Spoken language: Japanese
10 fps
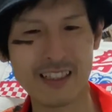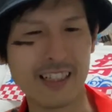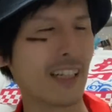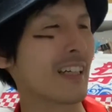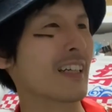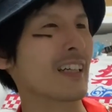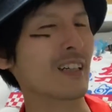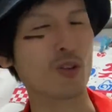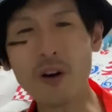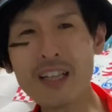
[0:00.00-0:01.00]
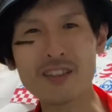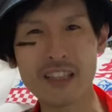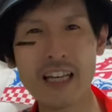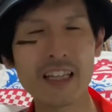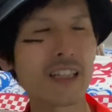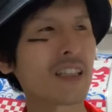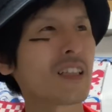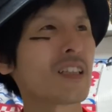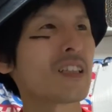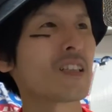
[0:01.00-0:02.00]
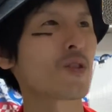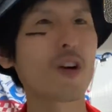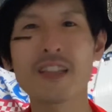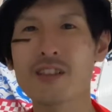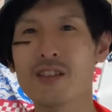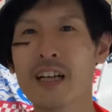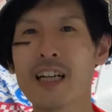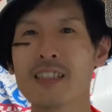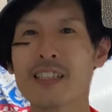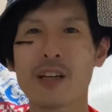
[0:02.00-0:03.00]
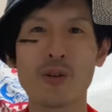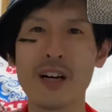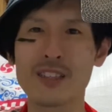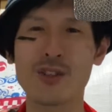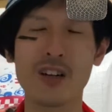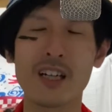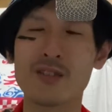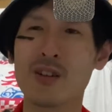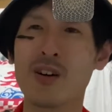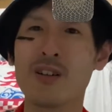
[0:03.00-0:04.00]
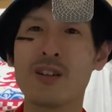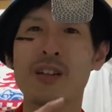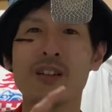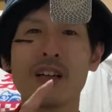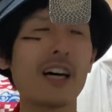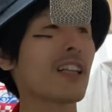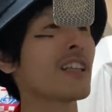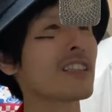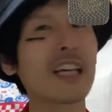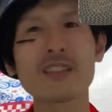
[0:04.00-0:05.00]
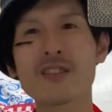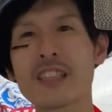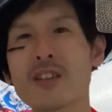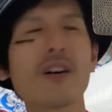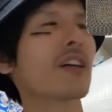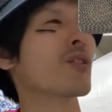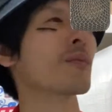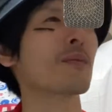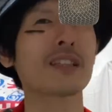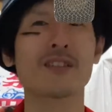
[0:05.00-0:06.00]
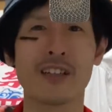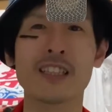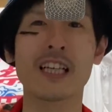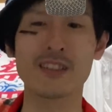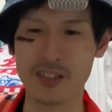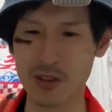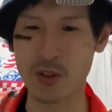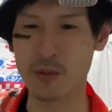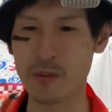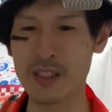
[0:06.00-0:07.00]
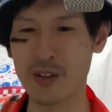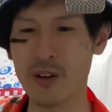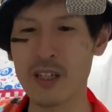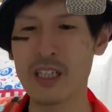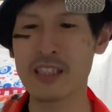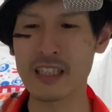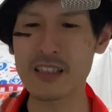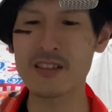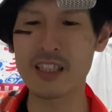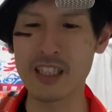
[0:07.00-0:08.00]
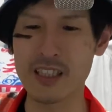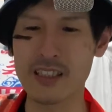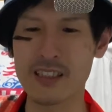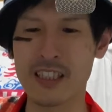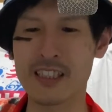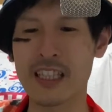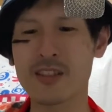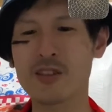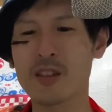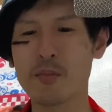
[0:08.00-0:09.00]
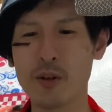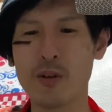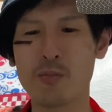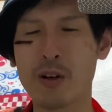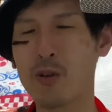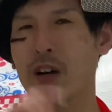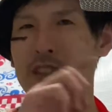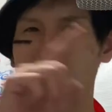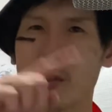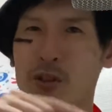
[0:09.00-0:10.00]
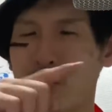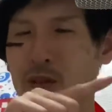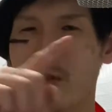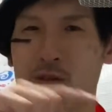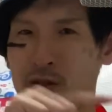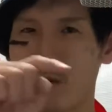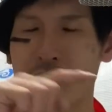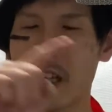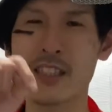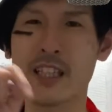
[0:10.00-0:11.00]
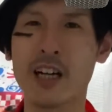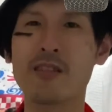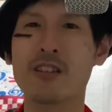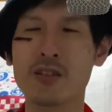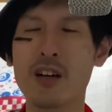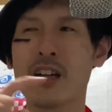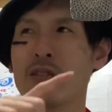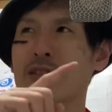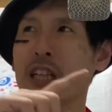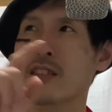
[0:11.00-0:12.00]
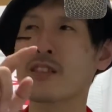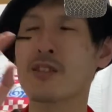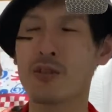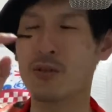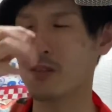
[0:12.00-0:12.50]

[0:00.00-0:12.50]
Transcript: えー、5月ね。5月。漢字で5月と書くと、あれね、さつきとか読みますよね。さつきと読みますよ。さつきでさつき病。まあ、5月病と漢字で書くでしょあれをさつきと読